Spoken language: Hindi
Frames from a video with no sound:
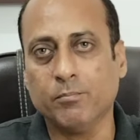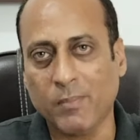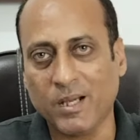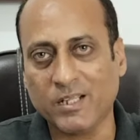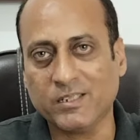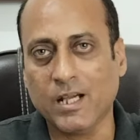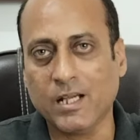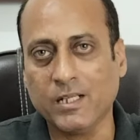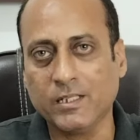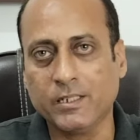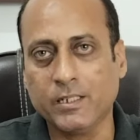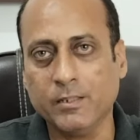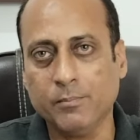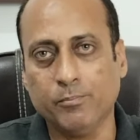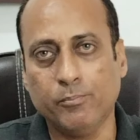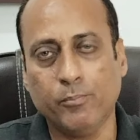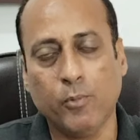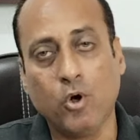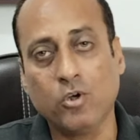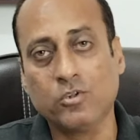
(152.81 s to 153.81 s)
मैदान की
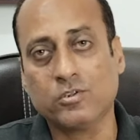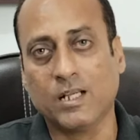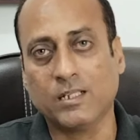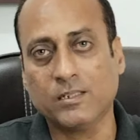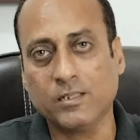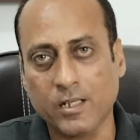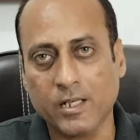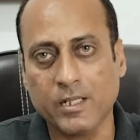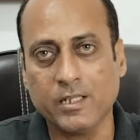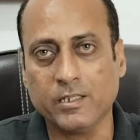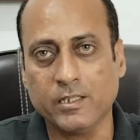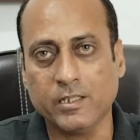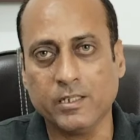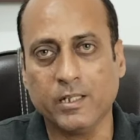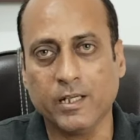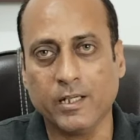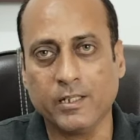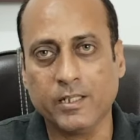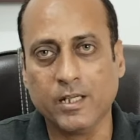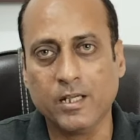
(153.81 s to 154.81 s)
बहुत ज़्यादा नहीं की
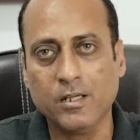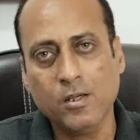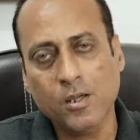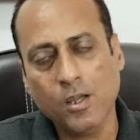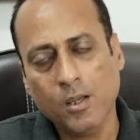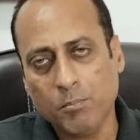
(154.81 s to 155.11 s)
गई है